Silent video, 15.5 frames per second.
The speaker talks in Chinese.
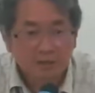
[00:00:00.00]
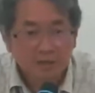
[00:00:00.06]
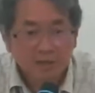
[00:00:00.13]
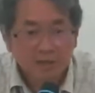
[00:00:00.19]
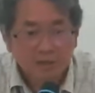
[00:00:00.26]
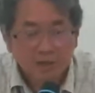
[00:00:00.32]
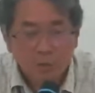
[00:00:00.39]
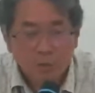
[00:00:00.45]

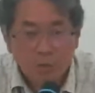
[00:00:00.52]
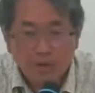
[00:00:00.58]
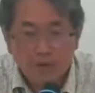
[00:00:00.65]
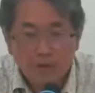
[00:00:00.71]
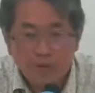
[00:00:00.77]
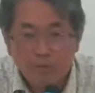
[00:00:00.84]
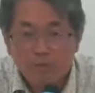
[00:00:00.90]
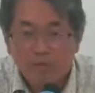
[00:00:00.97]
那万一
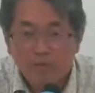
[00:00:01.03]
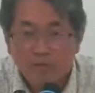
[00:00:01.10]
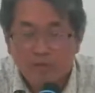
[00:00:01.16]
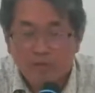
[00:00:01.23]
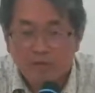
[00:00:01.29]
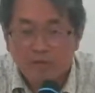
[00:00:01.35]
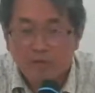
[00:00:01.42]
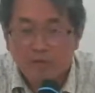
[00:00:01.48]
不小
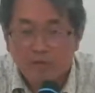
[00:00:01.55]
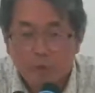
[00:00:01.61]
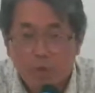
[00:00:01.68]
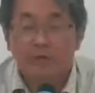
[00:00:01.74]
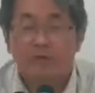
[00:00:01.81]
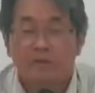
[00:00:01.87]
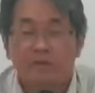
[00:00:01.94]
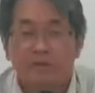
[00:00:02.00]
心，我一
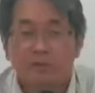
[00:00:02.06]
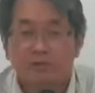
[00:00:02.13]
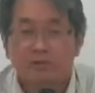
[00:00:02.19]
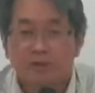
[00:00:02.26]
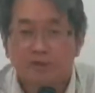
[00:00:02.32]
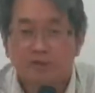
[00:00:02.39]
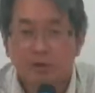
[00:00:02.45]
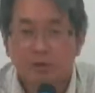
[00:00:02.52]
失足成
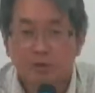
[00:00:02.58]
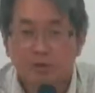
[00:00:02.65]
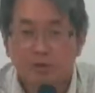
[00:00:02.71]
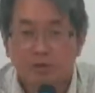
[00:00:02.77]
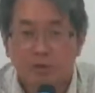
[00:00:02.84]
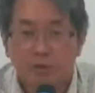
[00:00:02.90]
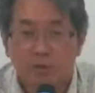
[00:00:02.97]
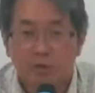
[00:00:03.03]
千古恨，再
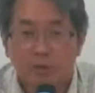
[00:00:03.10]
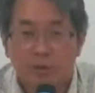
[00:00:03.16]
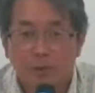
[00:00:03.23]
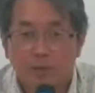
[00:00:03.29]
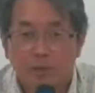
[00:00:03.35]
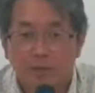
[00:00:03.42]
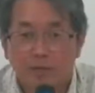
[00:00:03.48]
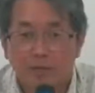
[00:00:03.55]
回头一百
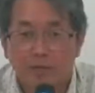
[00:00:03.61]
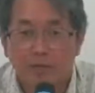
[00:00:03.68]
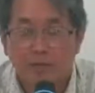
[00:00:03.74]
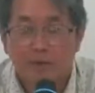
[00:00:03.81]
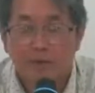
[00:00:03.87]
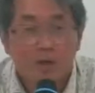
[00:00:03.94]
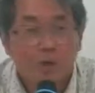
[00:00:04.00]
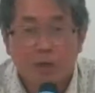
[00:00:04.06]
年，生
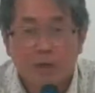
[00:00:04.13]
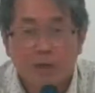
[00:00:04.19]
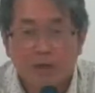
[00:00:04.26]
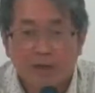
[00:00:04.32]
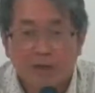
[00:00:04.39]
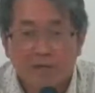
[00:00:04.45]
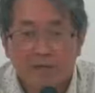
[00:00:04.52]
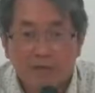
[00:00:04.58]
我逮
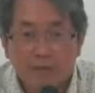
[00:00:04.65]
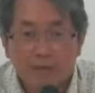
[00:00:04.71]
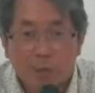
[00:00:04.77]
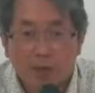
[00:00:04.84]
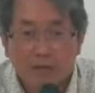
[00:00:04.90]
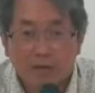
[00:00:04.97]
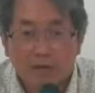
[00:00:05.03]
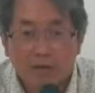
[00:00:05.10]
鸡打
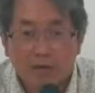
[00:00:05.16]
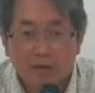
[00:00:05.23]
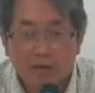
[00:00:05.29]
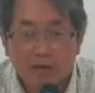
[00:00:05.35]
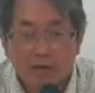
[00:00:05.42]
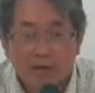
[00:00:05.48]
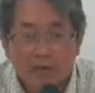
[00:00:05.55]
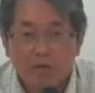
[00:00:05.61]
掉了，
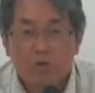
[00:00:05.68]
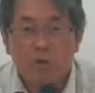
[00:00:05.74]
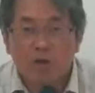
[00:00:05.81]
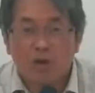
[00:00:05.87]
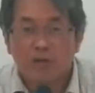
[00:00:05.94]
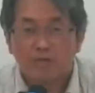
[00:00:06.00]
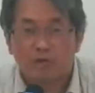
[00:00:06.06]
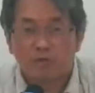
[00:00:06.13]
因为我很
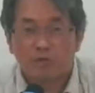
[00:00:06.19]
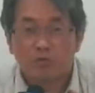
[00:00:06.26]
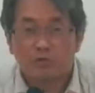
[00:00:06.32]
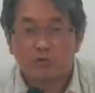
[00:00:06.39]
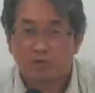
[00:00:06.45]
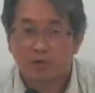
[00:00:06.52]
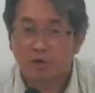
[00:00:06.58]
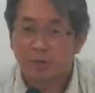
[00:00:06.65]
清楚知
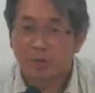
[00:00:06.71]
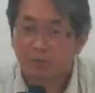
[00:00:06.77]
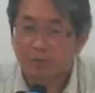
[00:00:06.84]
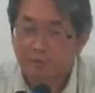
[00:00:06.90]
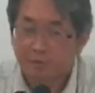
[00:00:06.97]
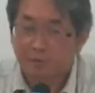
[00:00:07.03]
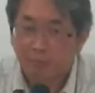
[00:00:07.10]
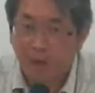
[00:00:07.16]
道我不是
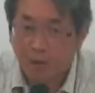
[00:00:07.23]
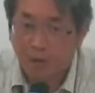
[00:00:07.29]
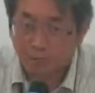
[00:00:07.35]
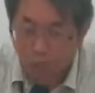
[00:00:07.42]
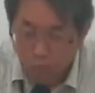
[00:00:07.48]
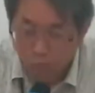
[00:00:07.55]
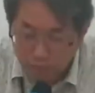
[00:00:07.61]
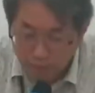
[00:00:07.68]
什么好
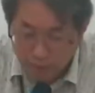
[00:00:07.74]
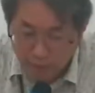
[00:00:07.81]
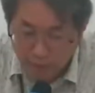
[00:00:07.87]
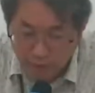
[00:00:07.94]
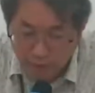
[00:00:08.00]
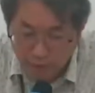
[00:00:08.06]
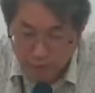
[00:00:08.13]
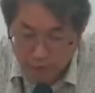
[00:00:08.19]
东西哦。